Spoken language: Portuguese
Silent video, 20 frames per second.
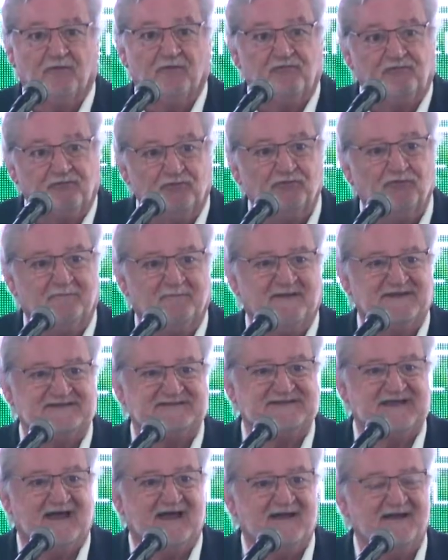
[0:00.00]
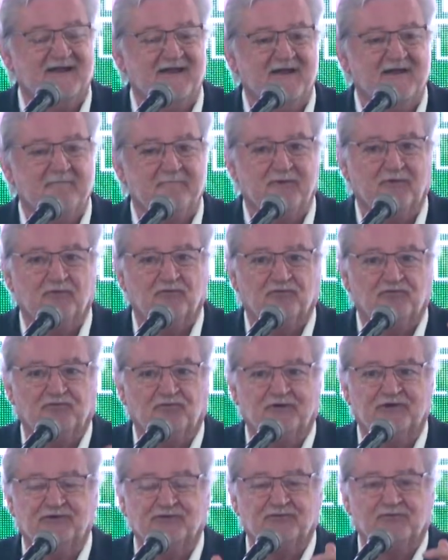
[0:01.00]
profundo pesar pelos
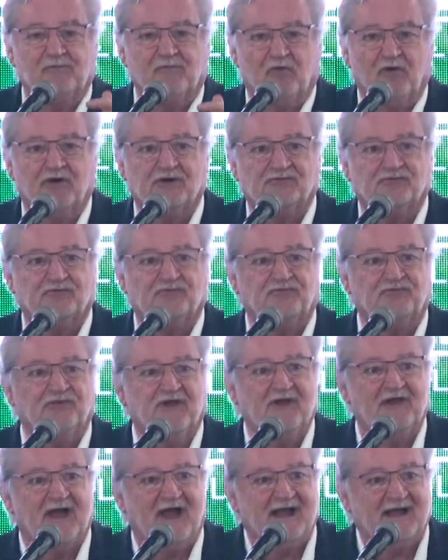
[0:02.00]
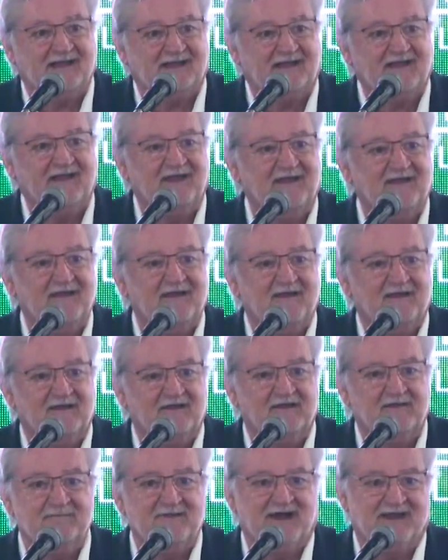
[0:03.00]
oito mortos aqui
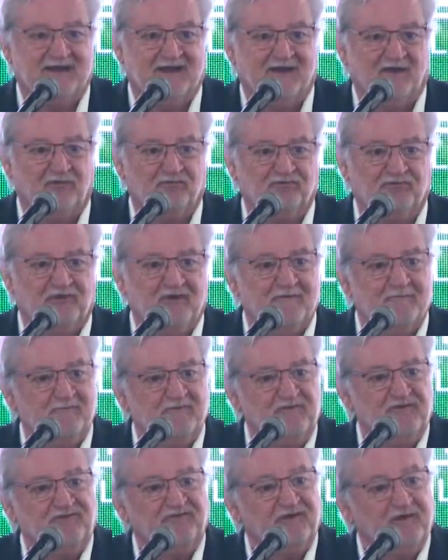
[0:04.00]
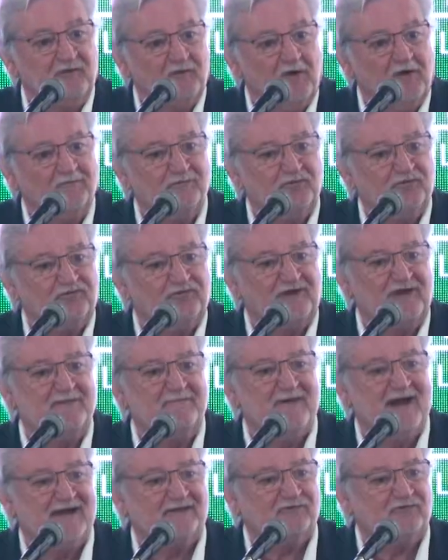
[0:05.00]
em Manaus de fenômenos
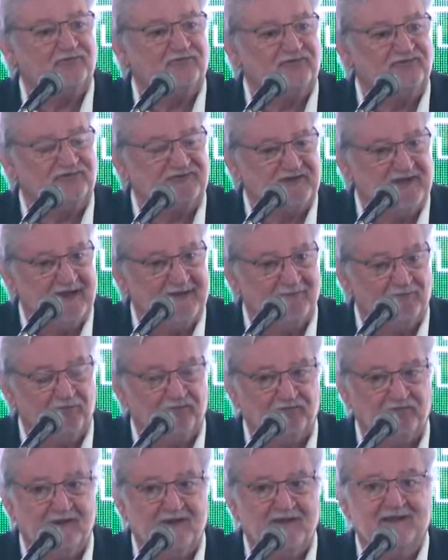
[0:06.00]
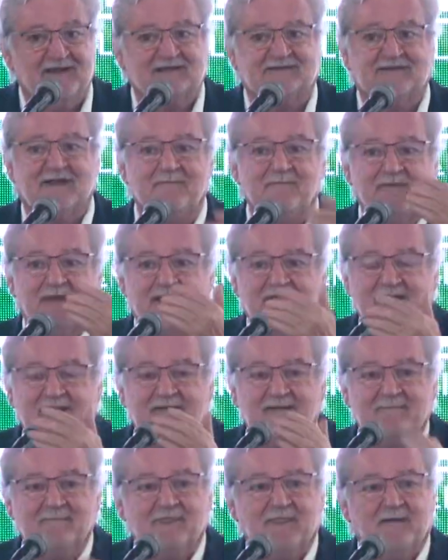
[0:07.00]
climáticos extremos e também
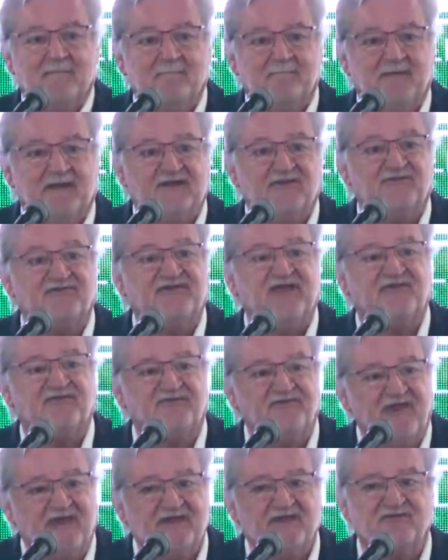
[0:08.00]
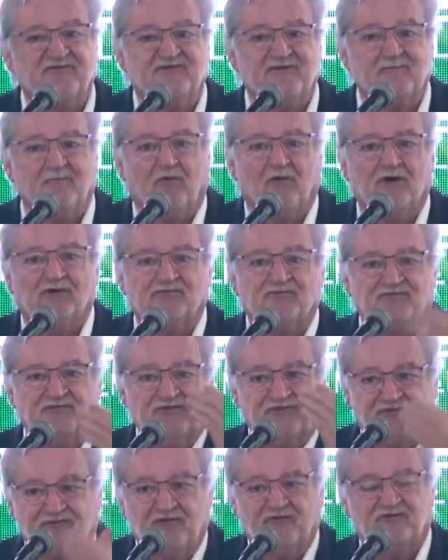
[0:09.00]
pelas dezenas de mortos
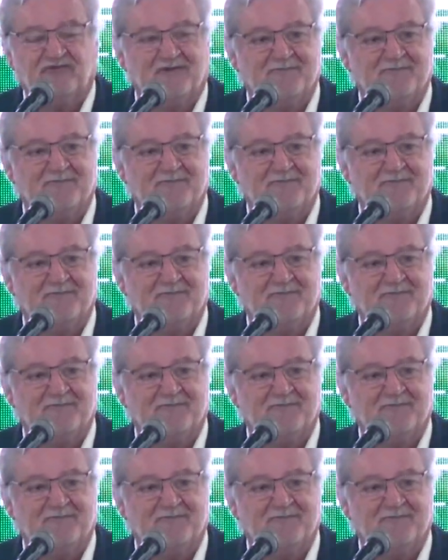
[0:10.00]
em São